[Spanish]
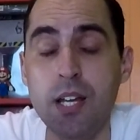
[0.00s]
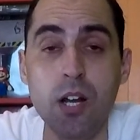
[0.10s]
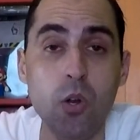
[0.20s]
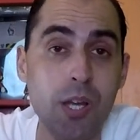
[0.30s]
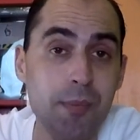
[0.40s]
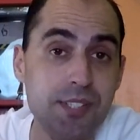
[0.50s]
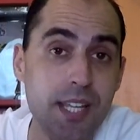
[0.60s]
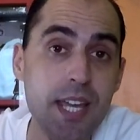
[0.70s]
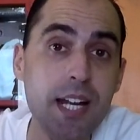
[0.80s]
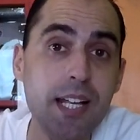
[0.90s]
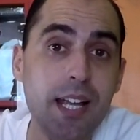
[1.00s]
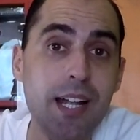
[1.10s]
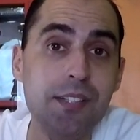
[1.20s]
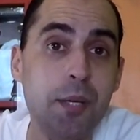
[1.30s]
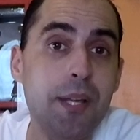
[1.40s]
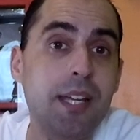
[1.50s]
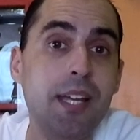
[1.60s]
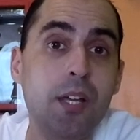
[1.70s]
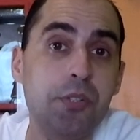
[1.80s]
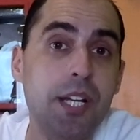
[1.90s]
Los que me seguís en el canal sabéis
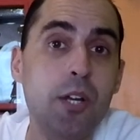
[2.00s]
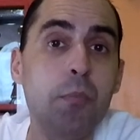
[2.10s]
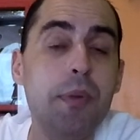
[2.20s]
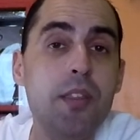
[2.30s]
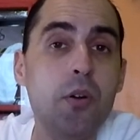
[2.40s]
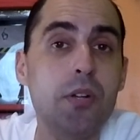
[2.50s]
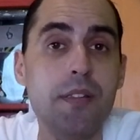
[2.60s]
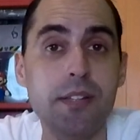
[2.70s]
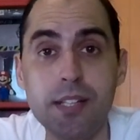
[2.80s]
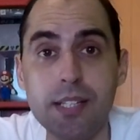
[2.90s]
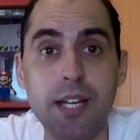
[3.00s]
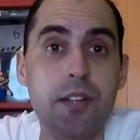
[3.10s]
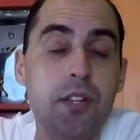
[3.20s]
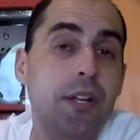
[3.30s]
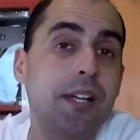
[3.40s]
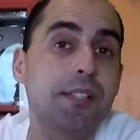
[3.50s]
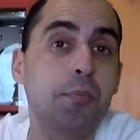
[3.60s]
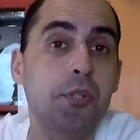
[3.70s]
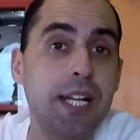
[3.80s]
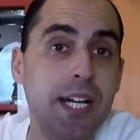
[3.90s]
que os traje un vídeo con las distintas ediciones que se
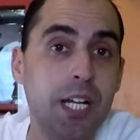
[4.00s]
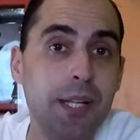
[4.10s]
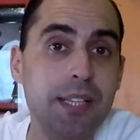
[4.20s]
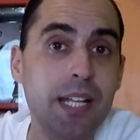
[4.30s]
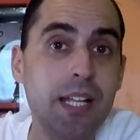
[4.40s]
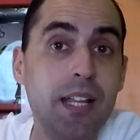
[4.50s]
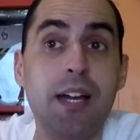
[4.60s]
pondrían a la venta,